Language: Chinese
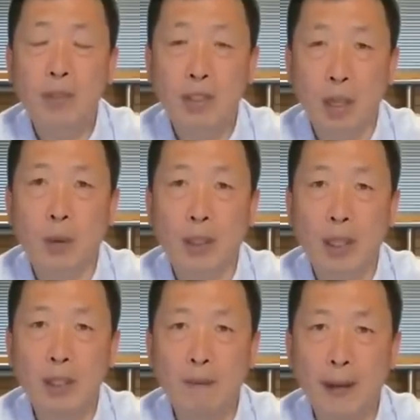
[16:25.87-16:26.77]
结果
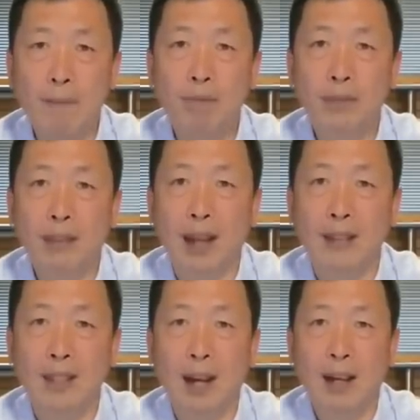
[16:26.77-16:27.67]
这一问，
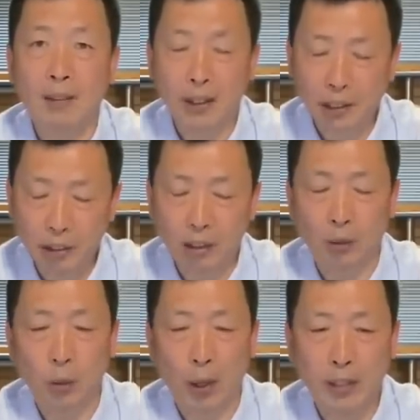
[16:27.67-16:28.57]
大家才知
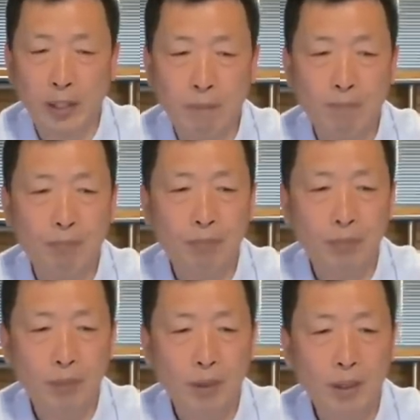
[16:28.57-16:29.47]
道原因。
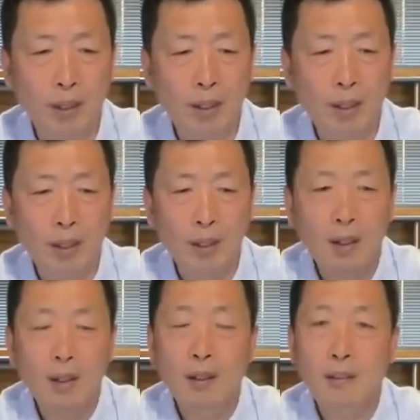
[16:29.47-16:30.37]

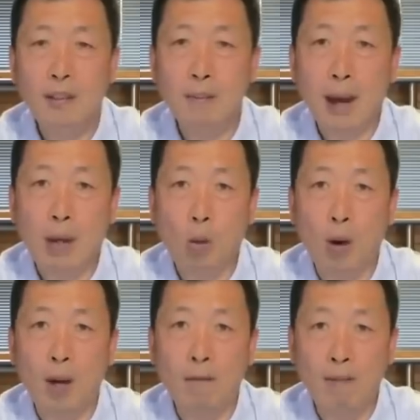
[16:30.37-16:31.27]
司马
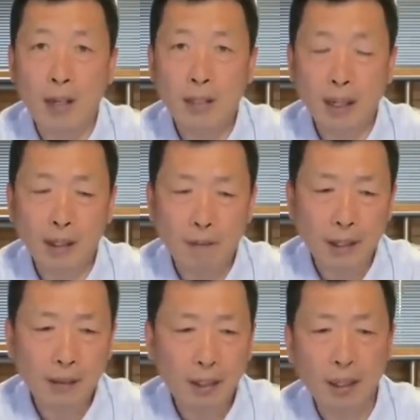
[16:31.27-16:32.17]
光问这个
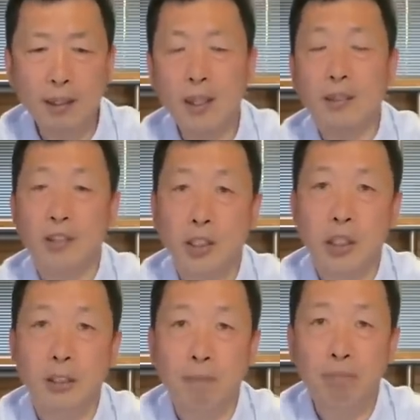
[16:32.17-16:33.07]
问题的意思
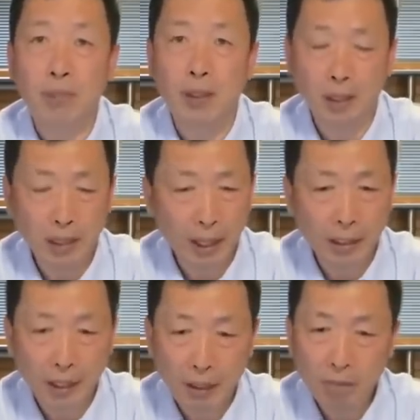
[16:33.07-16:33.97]
是：你这
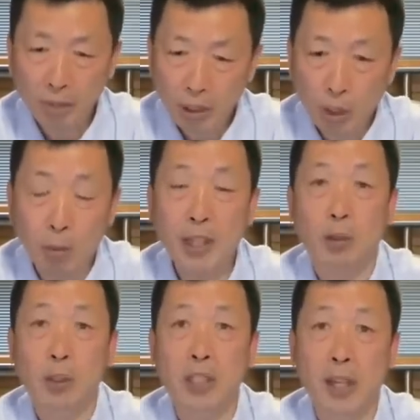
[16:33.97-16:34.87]
个人有没
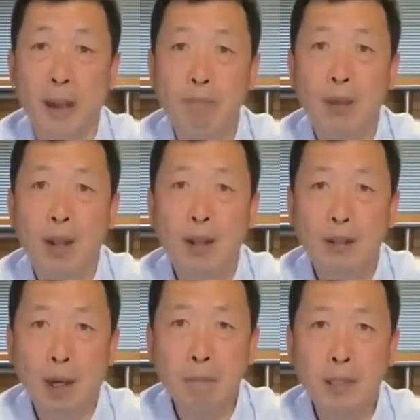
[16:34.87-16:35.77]
有钱？
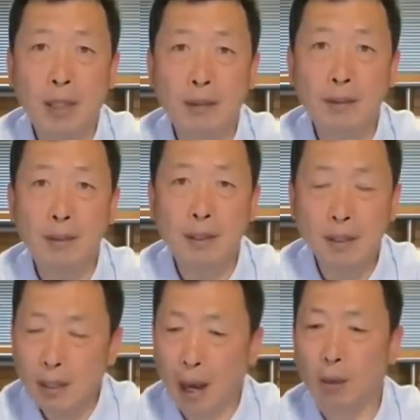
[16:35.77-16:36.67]
能不能自
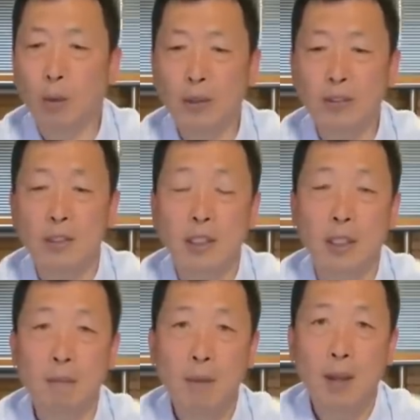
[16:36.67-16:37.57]
己养活自
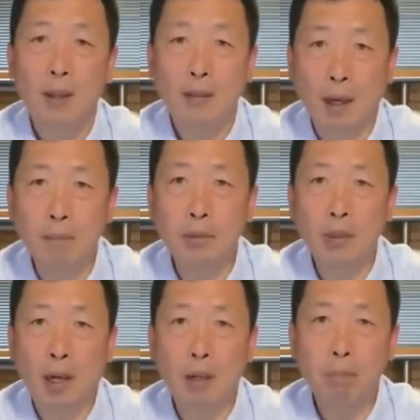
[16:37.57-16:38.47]
己？能不
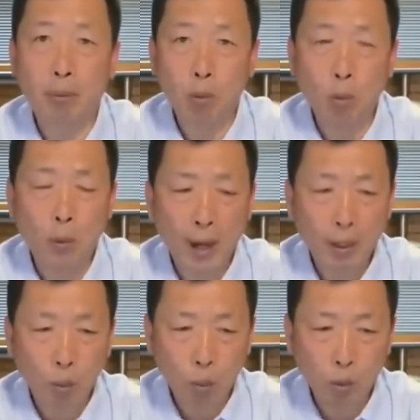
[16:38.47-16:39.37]
能不
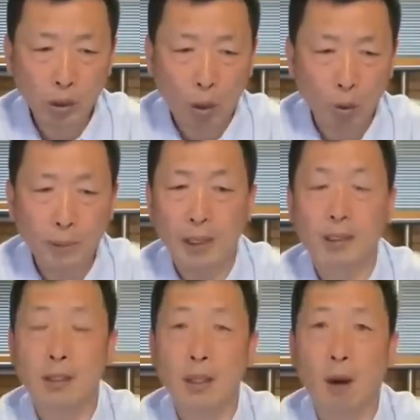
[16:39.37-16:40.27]
为五斗米
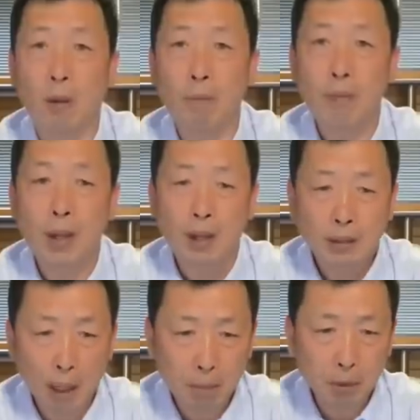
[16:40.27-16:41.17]
折腰？
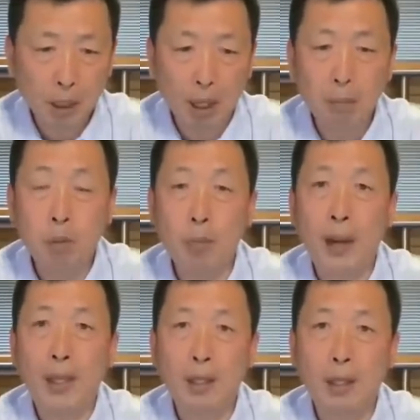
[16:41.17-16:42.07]
能不能不
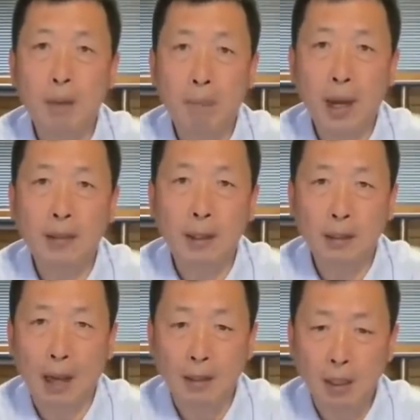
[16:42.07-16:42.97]
被一般的
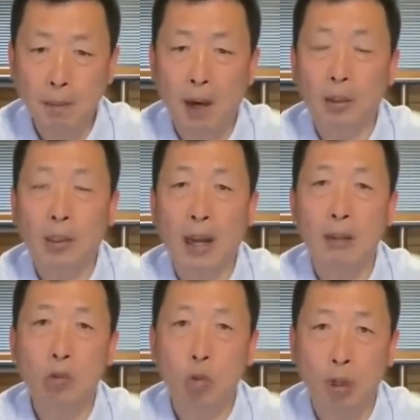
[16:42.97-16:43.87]
糖衣炮
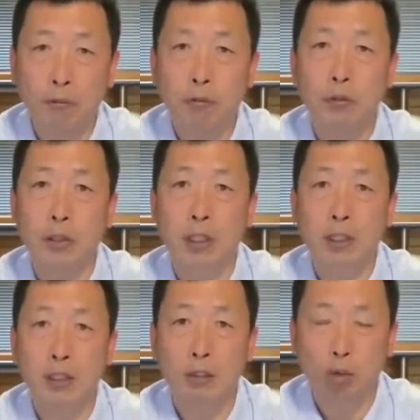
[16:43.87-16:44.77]
弹所腐
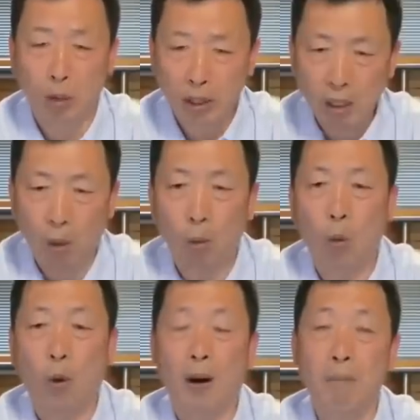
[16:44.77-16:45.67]
蚀、所诱
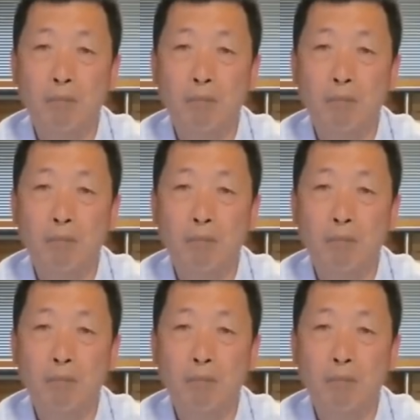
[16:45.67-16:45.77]
惑？